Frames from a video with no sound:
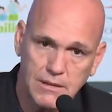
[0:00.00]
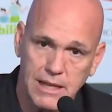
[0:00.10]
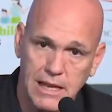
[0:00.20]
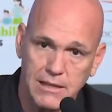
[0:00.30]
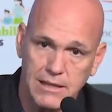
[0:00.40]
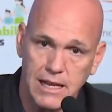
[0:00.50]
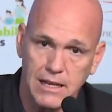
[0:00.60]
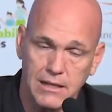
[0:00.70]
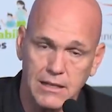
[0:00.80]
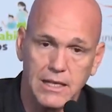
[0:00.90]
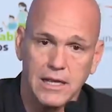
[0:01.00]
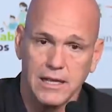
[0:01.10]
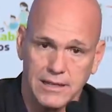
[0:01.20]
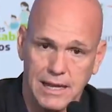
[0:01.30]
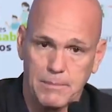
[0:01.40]
de
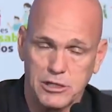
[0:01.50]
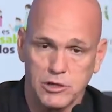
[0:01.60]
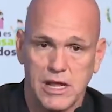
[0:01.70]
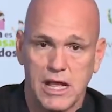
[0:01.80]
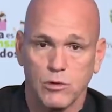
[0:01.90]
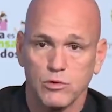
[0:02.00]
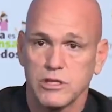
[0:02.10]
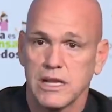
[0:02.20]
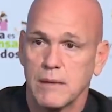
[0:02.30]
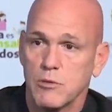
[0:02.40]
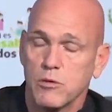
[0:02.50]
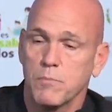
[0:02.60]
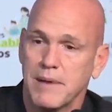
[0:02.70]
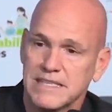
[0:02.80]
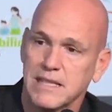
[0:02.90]
la persona que conduce el
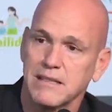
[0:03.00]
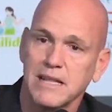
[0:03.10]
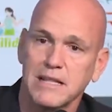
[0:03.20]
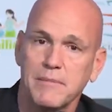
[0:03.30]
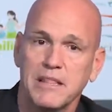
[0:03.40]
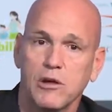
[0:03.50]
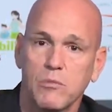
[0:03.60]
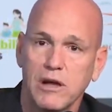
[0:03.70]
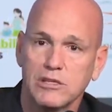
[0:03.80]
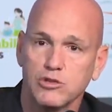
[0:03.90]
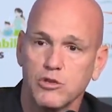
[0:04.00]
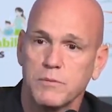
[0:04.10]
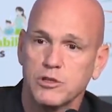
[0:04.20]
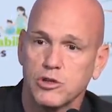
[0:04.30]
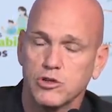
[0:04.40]
camión, pasan directamente como caso
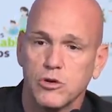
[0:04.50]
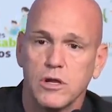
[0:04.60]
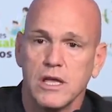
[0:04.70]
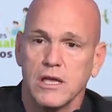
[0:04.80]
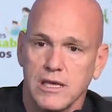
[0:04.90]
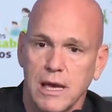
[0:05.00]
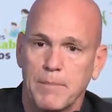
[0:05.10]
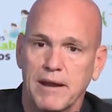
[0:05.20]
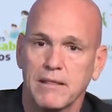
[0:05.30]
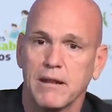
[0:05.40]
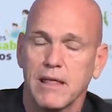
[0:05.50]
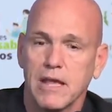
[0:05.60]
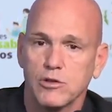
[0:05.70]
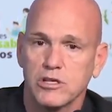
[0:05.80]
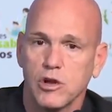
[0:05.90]
sospechoso y a partir de
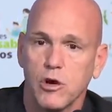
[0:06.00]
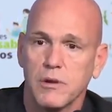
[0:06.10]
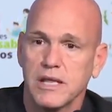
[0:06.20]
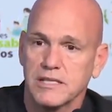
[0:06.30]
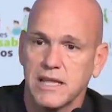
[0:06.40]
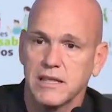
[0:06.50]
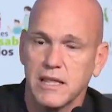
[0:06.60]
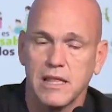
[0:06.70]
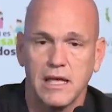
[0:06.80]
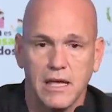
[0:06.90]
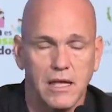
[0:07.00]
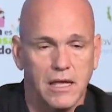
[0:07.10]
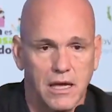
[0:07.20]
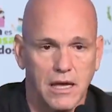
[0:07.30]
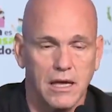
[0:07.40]
ahí no se cobra y se atiende eh,
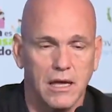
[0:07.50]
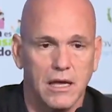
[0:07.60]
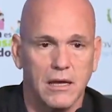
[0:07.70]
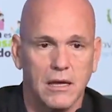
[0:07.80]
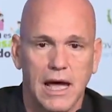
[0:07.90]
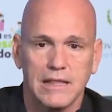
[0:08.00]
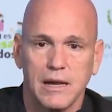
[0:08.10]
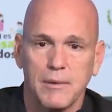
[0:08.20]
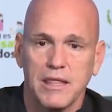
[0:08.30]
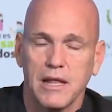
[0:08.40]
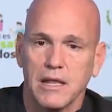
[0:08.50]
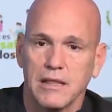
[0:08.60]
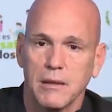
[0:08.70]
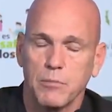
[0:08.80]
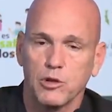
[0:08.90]
eh, a través del,
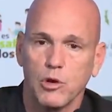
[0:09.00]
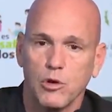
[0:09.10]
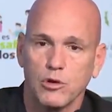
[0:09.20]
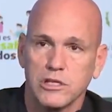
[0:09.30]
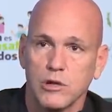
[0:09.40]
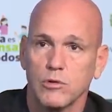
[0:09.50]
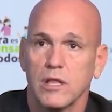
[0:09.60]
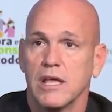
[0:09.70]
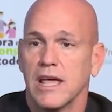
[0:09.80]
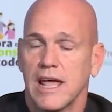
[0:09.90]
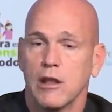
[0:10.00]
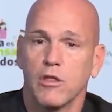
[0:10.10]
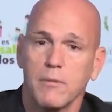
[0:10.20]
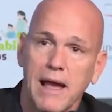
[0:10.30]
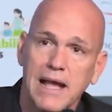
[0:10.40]
protocolo de salud. En
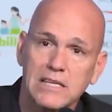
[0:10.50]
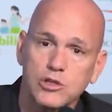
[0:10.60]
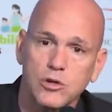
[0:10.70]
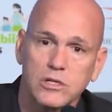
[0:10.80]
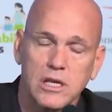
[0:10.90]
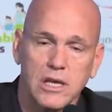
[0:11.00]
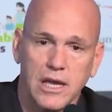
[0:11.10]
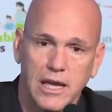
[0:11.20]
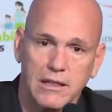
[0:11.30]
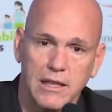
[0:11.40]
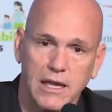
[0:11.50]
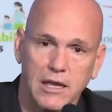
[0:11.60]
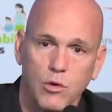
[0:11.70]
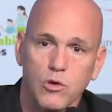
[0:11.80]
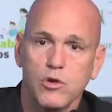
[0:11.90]
los demás casos,
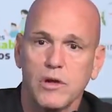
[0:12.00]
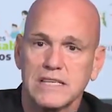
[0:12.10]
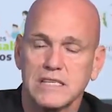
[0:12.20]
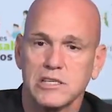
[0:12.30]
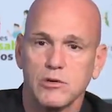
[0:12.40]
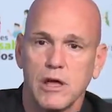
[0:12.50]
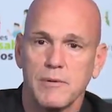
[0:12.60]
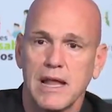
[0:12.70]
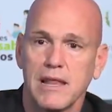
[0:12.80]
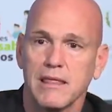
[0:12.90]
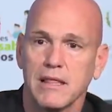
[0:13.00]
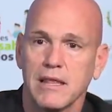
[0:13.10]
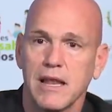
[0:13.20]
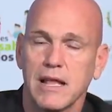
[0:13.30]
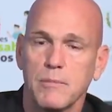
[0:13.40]
este, lo único que hace seguridad vial es
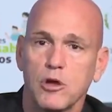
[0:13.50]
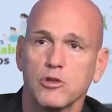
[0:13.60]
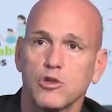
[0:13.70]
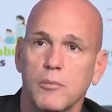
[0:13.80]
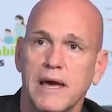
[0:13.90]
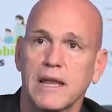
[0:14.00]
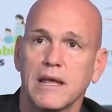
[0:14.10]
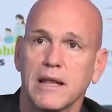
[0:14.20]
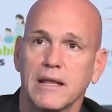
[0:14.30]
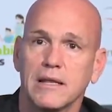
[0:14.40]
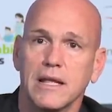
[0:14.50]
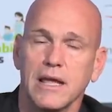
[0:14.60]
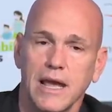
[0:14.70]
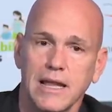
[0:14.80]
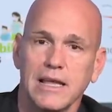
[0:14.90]
detener el camión, tomar el,
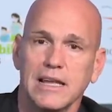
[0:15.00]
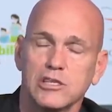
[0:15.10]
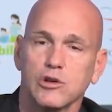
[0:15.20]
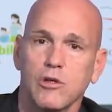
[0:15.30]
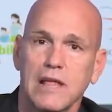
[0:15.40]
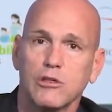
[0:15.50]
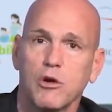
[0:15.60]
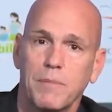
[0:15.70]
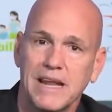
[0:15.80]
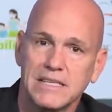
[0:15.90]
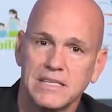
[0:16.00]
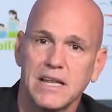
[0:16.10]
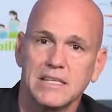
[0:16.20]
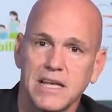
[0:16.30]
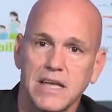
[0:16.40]
ingreso de los datos para
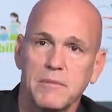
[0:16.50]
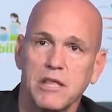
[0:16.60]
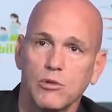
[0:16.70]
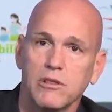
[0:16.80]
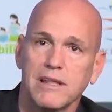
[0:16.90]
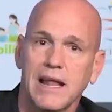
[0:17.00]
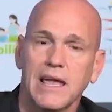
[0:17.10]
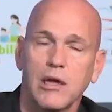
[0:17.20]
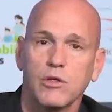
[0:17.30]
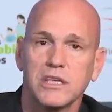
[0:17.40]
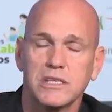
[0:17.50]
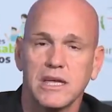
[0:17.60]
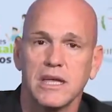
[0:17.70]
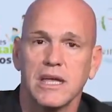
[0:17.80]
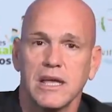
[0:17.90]
hacer el seguimiento, el traqueo de
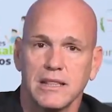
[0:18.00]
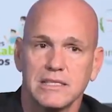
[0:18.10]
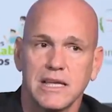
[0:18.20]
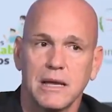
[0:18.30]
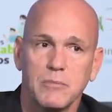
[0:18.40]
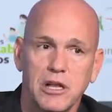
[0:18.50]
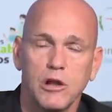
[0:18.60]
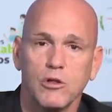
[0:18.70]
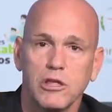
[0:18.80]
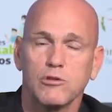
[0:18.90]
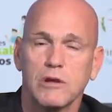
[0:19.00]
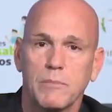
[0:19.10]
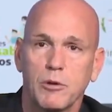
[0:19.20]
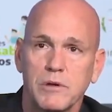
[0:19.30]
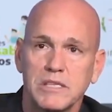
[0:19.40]
ese, de ese camionero dentro de
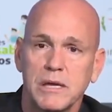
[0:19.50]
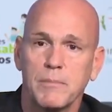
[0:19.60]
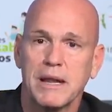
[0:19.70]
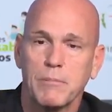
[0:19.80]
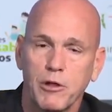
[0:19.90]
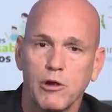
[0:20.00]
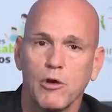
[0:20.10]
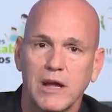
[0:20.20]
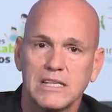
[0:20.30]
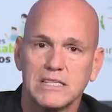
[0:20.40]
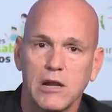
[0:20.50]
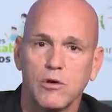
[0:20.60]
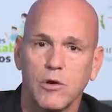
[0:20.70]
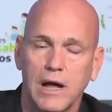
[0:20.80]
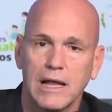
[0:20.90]
la provincia para poder
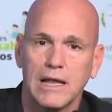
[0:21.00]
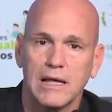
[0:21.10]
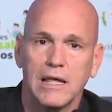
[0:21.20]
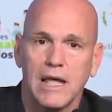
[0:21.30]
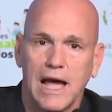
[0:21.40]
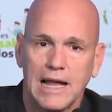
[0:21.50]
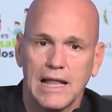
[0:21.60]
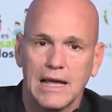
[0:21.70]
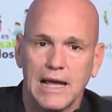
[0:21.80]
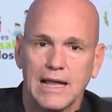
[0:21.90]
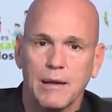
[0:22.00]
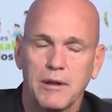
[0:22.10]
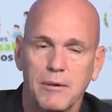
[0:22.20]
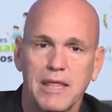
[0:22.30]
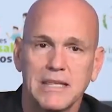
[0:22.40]
localizarlo a la,
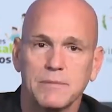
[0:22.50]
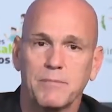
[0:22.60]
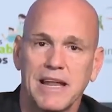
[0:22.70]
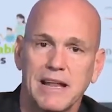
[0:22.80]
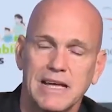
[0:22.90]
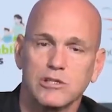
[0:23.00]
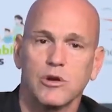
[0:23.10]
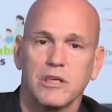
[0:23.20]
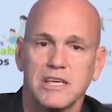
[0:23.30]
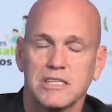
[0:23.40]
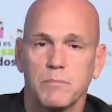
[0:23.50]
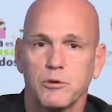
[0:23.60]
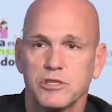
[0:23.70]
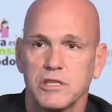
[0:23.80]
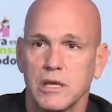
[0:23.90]
brevedad para el caso que diese
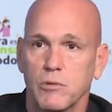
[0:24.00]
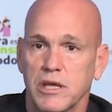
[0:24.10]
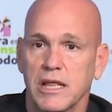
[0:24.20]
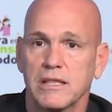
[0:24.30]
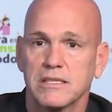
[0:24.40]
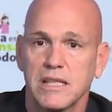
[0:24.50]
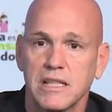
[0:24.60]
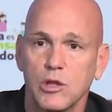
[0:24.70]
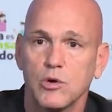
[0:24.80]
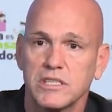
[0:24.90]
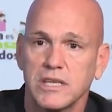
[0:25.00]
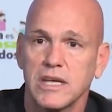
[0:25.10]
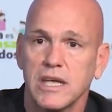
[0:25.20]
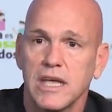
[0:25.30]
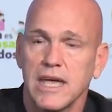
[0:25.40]
positivo. Y en este sentido,
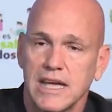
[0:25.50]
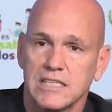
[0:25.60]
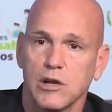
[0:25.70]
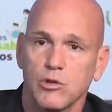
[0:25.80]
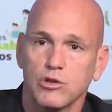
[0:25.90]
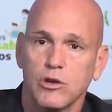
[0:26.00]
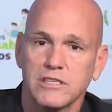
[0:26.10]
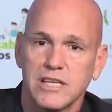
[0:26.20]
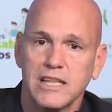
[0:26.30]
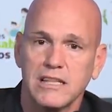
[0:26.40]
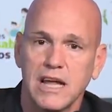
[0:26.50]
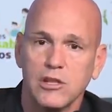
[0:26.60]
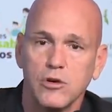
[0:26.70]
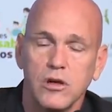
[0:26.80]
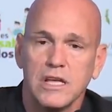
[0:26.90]
ese, ese control
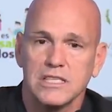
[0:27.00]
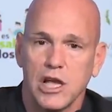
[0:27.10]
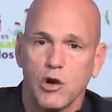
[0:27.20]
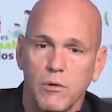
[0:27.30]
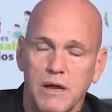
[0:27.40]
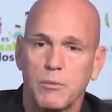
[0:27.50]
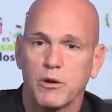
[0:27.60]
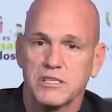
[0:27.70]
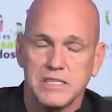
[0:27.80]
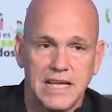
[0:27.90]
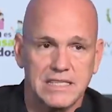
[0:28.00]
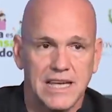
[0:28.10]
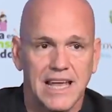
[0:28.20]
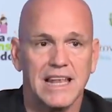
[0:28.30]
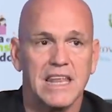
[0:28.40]
sanitario se cobra porque se
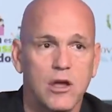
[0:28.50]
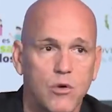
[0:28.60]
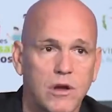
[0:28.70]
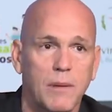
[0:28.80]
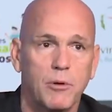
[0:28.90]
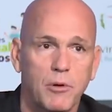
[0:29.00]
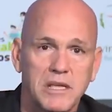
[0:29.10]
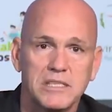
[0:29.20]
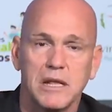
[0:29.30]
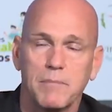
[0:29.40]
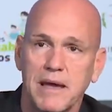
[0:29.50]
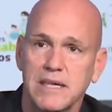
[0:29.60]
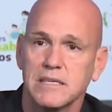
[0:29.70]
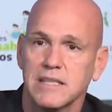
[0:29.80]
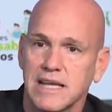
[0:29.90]
hace. En ninguna provincia del
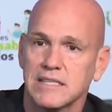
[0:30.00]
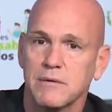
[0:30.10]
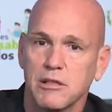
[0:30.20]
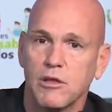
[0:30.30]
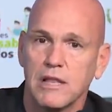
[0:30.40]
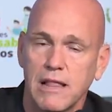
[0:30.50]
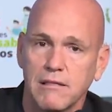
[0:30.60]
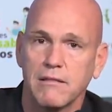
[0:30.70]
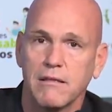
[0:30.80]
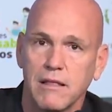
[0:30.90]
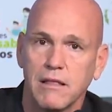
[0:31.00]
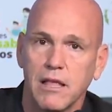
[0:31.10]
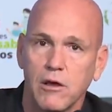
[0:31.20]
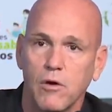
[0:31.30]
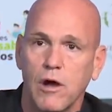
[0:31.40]
país está está llevando adelante este
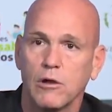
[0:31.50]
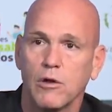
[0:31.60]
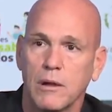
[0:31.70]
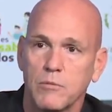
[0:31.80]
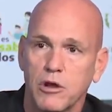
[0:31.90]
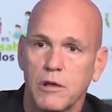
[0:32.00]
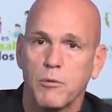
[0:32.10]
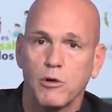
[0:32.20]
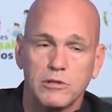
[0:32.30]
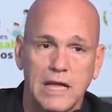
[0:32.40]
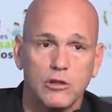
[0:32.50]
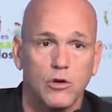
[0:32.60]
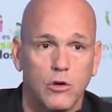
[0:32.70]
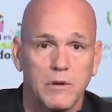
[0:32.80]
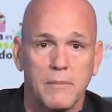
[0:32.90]
testeo a los camiones. Por lo
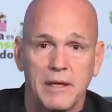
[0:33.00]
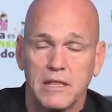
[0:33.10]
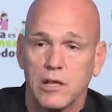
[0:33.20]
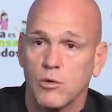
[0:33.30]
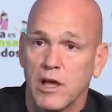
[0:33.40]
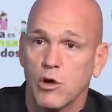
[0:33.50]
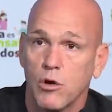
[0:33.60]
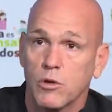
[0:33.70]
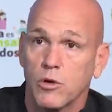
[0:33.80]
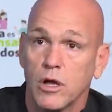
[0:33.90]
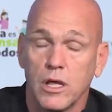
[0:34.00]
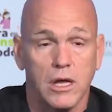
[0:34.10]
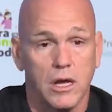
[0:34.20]
tanto, obviamente no hay cobro.